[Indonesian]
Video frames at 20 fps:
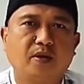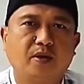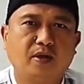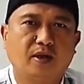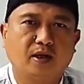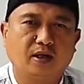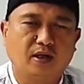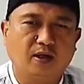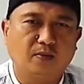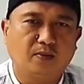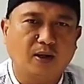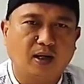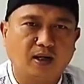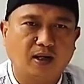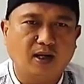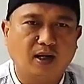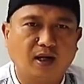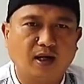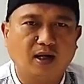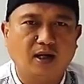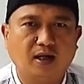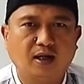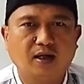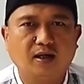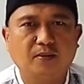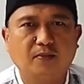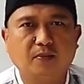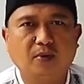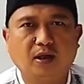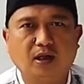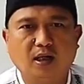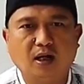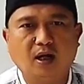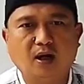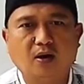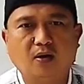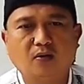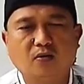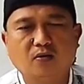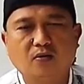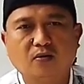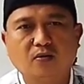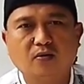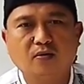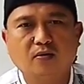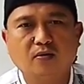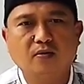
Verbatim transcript: yang dimana beliau